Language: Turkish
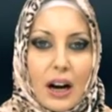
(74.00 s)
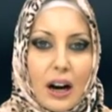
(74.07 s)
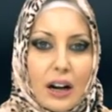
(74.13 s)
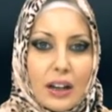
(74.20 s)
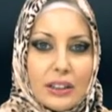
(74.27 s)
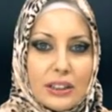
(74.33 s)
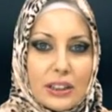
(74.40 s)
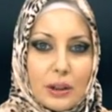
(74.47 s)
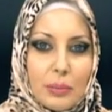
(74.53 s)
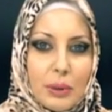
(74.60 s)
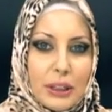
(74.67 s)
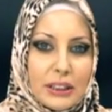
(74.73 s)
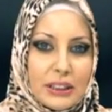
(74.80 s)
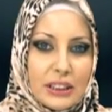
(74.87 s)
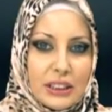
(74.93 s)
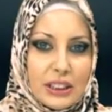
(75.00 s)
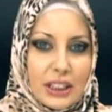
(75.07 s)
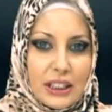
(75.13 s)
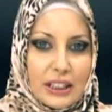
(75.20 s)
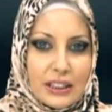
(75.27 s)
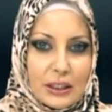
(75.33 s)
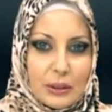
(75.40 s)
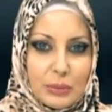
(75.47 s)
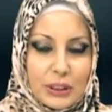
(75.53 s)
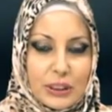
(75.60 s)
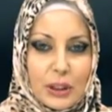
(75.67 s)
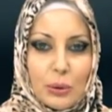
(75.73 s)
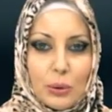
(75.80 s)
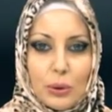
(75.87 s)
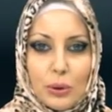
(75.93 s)
Ancak biraz
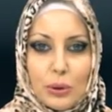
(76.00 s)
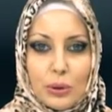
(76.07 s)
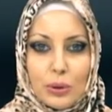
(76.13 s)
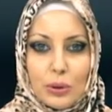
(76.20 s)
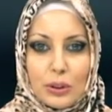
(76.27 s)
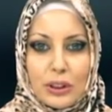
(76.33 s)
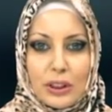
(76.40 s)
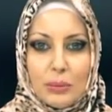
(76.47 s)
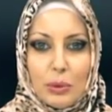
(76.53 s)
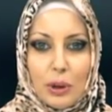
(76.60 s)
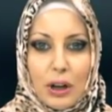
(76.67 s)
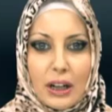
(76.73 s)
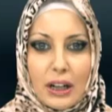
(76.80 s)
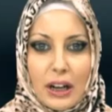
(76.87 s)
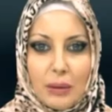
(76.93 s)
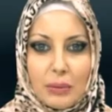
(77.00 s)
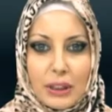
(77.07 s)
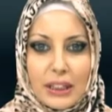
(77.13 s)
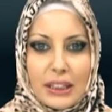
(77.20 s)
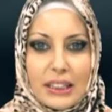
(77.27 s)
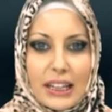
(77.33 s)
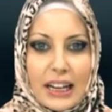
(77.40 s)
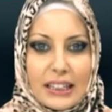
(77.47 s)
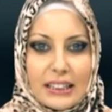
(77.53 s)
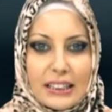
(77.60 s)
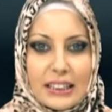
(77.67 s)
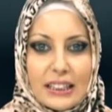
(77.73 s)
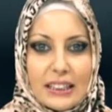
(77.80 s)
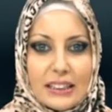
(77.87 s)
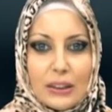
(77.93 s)
incelediğimizde uydurdukları bu haramlara
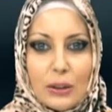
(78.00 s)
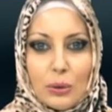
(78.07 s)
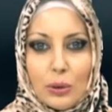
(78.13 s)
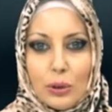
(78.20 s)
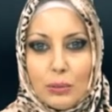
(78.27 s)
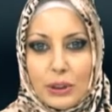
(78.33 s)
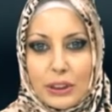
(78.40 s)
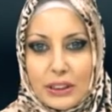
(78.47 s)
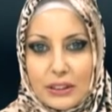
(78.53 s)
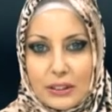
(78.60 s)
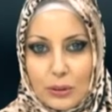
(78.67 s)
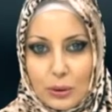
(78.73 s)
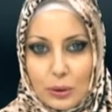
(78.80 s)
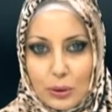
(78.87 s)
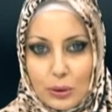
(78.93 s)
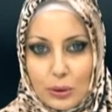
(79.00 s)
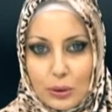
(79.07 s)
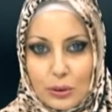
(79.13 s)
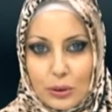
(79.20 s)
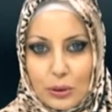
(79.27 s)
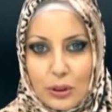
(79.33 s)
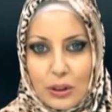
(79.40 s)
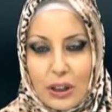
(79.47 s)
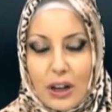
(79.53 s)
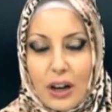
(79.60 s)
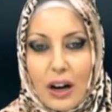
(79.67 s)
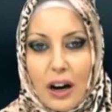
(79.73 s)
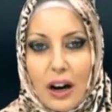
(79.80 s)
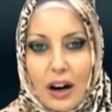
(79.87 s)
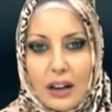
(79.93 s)
kendilerinin de uymadığını görürüz.
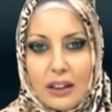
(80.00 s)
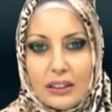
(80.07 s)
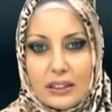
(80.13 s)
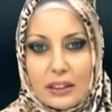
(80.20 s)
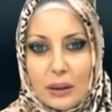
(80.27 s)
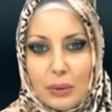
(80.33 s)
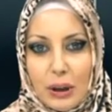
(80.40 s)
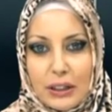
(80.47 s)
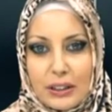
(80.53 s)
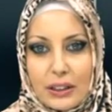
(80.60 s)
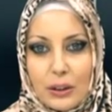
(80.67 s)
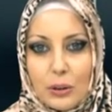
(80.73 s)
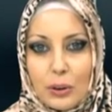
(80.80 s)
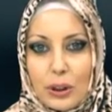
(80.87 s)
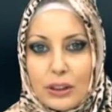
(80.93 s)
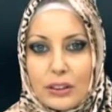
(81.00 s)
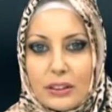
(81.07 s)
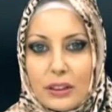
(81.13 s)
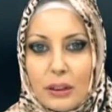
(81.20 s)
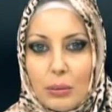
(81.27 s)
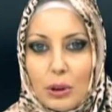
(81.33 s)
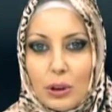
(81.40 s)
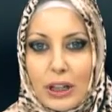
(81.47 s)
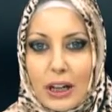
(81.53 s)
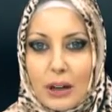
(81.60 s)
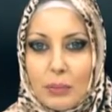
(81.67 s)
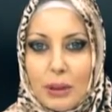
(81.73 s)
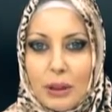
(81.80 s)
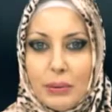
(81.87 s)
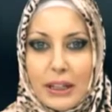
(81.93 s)
Aynı zamanda Kur'an'ı tam
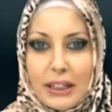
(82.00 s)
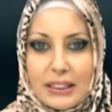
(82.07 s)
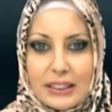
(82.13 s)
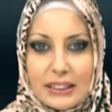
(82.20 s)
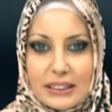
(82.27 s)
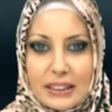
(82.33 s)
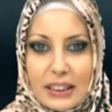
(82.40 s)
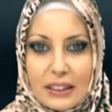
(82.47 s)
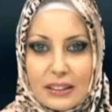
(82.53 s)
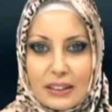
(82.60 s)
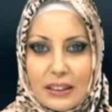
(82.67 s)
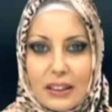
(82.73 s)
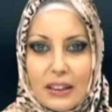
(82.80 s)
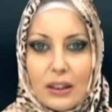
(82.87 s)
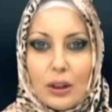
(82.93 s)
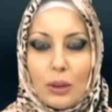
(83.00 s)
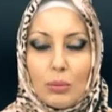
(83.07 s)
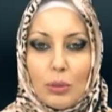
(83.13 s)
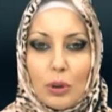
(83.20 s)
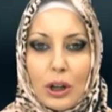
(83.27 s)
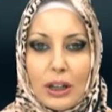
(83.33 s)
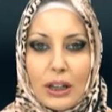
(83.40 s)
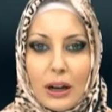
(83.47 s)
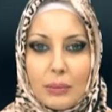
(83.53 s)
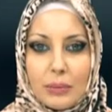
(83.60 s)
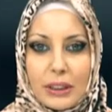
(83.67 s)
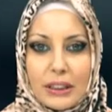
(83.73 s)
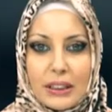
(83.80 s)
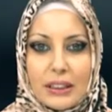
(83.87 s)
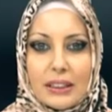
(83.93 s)
olarak bilmeyen insanlara bu
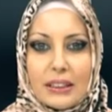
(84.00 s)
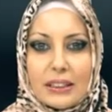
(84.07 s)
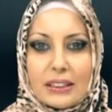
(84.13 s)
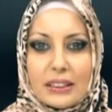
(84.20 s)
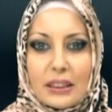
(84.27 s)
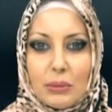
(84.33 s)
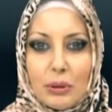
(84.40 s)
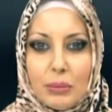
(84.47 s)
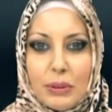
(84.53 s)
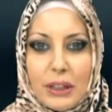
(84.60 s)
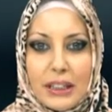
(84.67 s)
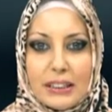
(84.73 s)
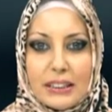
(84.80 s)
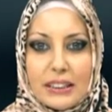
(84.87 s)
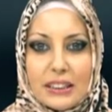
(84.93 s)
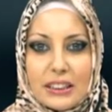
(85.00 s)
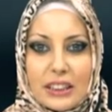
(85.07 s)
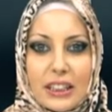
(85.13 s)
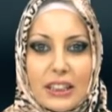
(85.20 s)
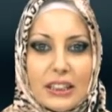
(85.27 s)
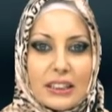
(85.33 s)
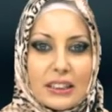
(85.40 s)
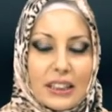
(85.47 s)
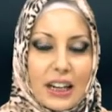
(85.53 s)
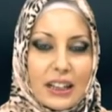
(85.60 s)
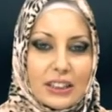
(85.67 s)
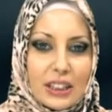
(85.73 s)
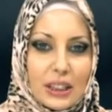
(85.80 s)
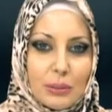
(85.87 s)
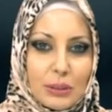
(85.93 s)
haramları samimiyetsizce
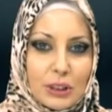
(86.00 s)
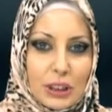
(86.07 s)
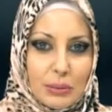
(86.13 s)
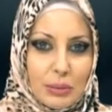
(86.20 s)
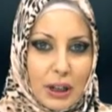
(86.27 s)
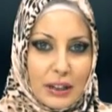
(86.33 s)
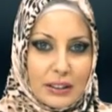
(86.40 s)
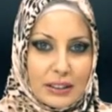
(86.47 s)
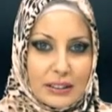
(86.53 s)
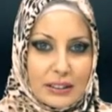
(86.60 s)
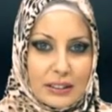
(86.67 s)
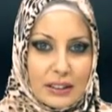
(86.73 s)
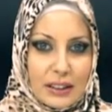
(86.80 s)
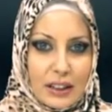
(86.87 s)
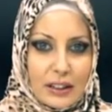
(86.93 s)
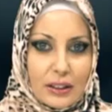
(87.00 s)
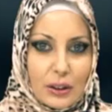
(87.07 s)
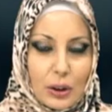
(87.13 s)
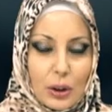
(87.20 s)
gerçekmiş gibi anlatırlar.